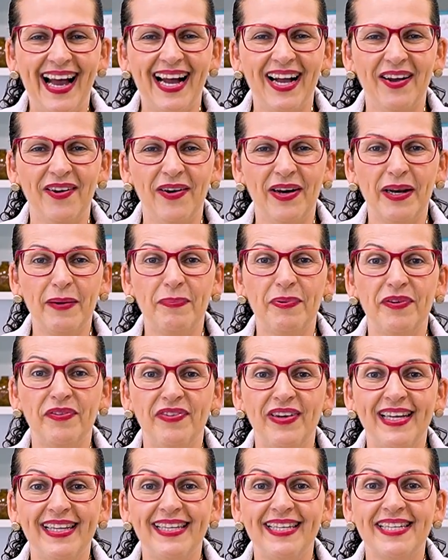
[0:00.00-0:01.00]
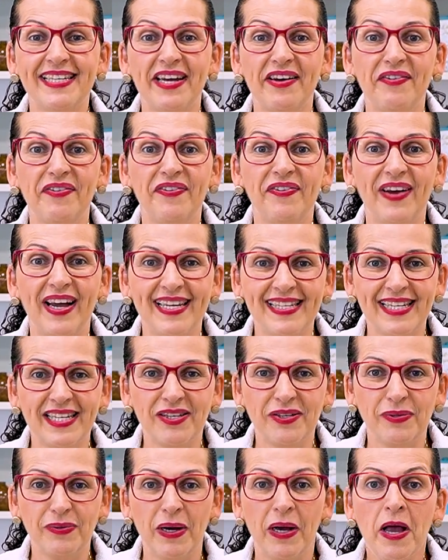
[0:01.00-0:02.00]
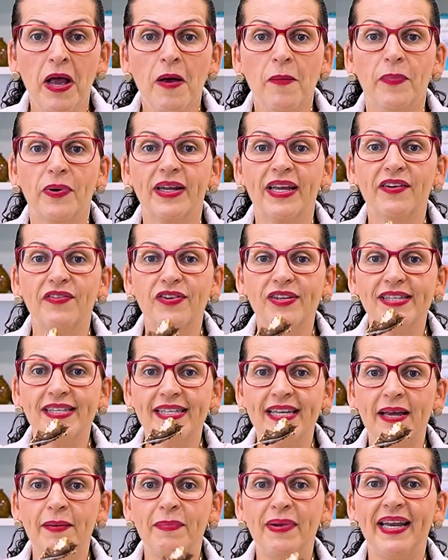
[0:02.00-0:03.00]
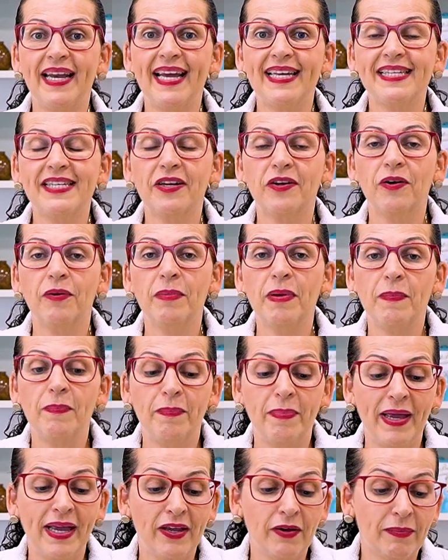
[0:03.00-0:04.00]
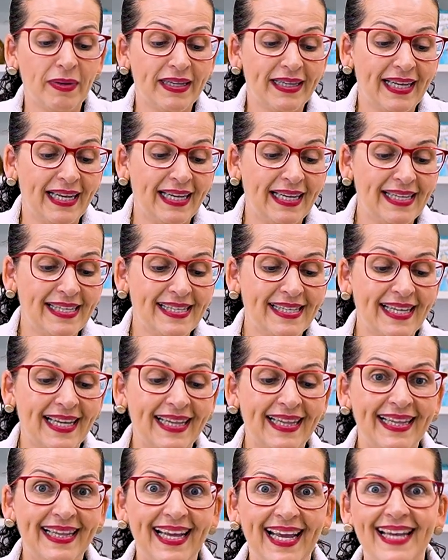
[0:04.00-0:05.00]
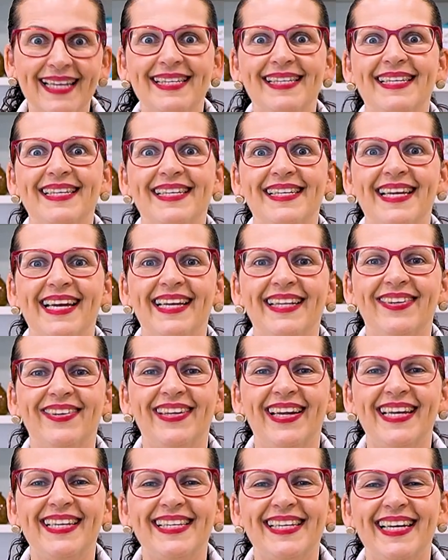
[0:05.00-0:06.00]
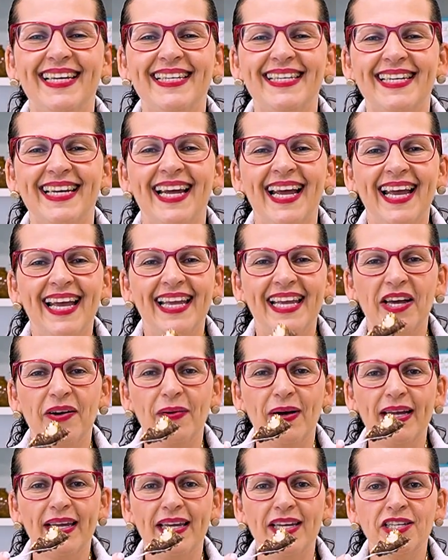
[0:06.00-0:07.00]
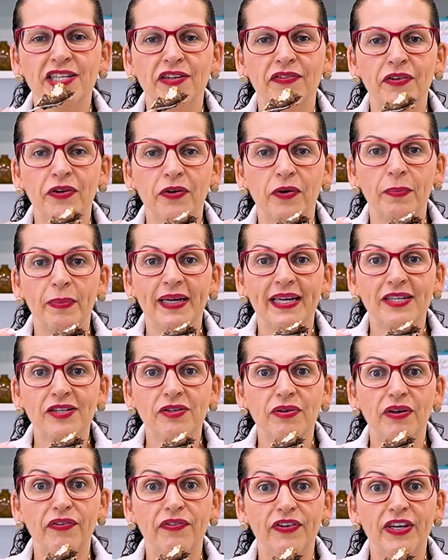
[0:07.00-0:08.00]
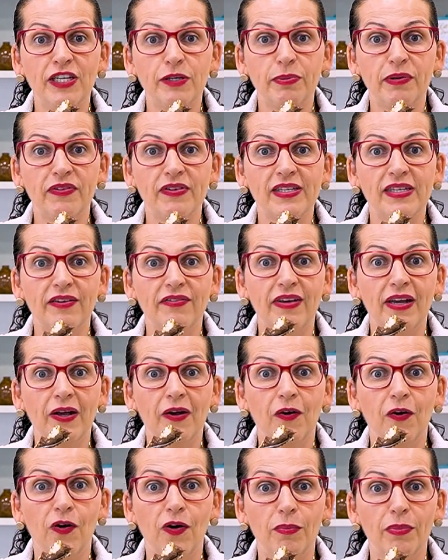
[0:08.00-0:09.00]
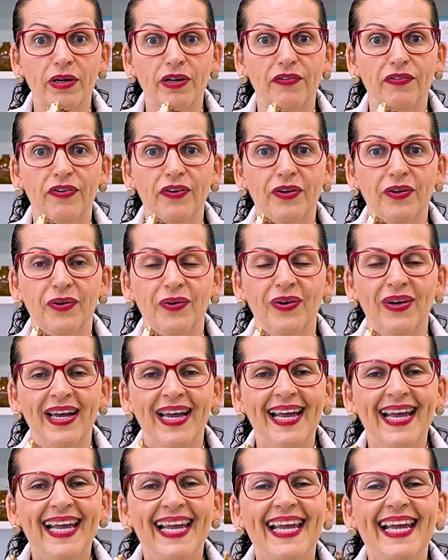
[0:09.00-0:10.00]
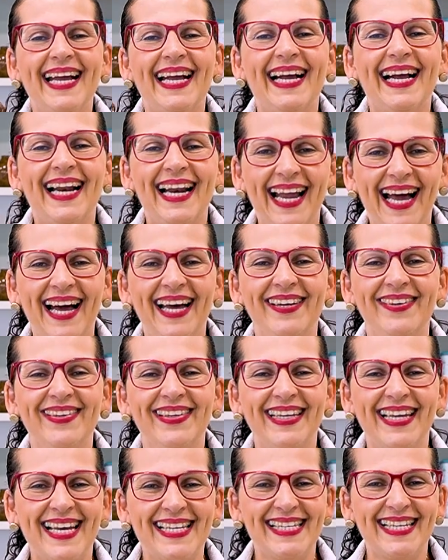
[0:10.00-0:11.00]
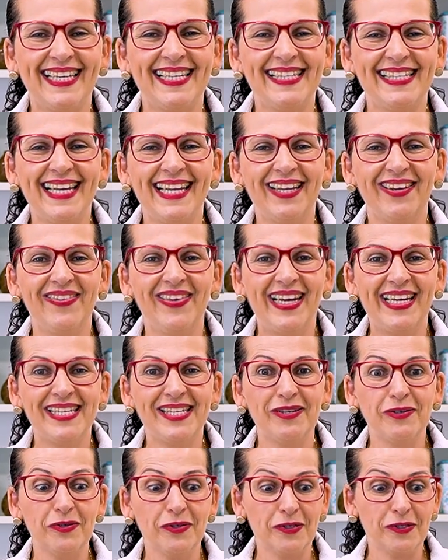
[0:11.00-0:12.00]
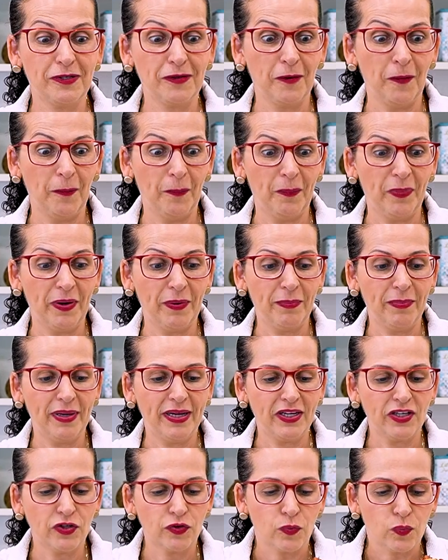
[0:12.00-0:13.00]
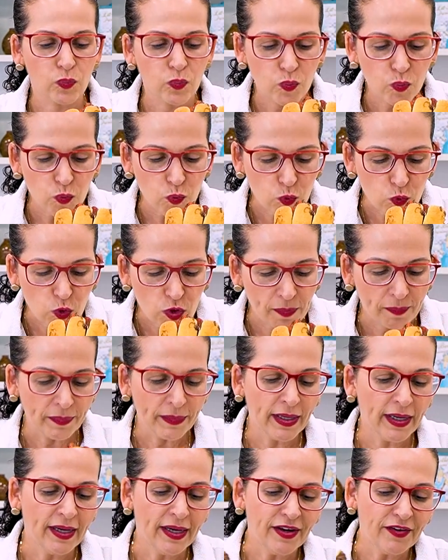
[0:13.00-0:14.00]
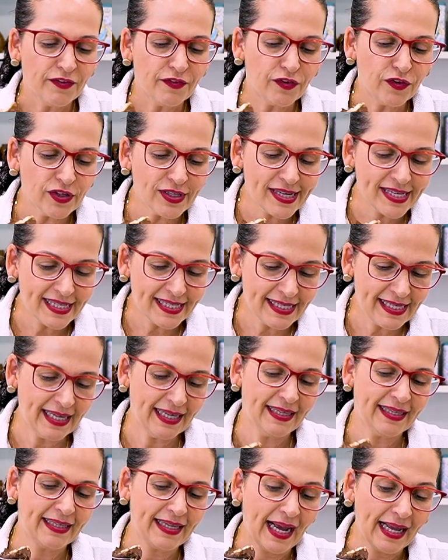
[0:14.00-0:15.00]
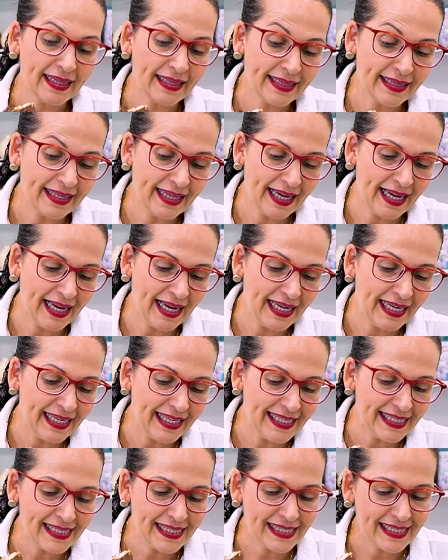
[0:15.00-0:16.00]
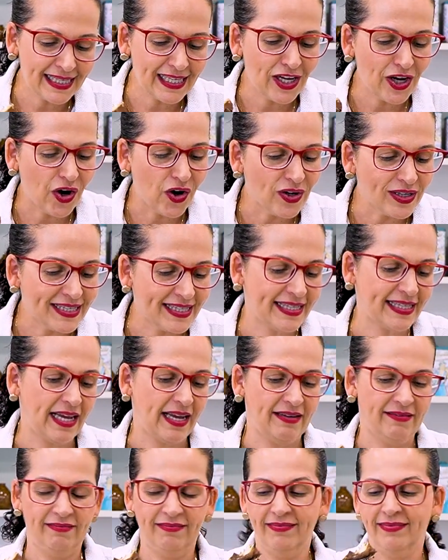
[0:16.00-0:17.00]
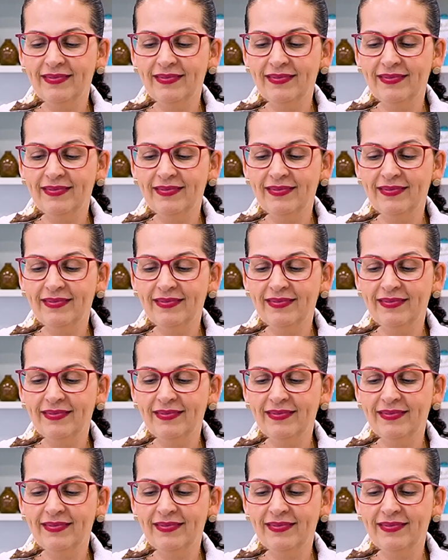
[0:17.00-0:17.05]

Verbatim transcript: Agora aproveita e já faz a sua, porque você merece comer bem uma delícia desse jeito, né, gente? E eu aqui já vou comer na sua frente para você ver como que ficou. E claro que essa receita merece um super beijo. Você tá deliciosa.